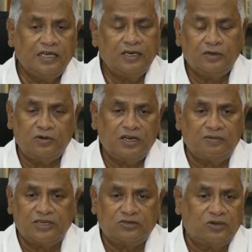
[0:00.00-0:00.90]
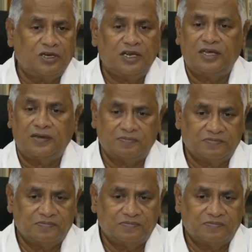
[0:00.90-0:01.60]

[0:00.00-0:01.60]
என்று கூட அவள் சொல்லலாம்